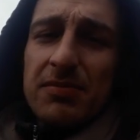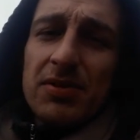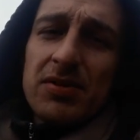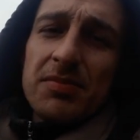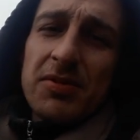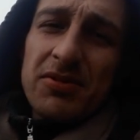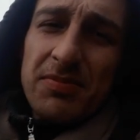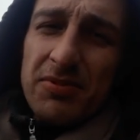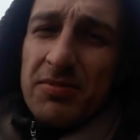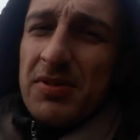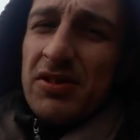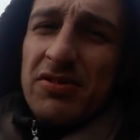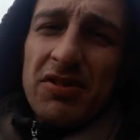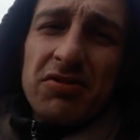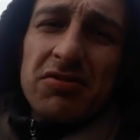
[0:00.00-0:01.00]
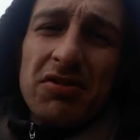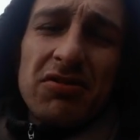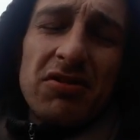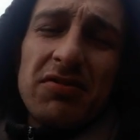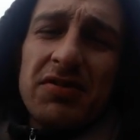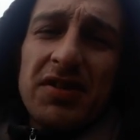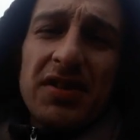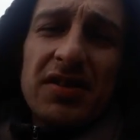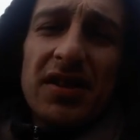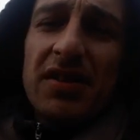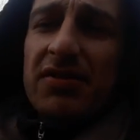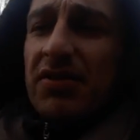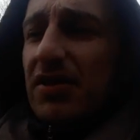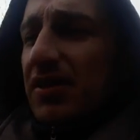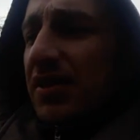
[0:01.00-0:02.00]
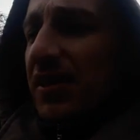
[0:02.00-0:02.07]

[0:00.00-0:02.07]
bo to będzie brzmieć jeszcze dziwniej, także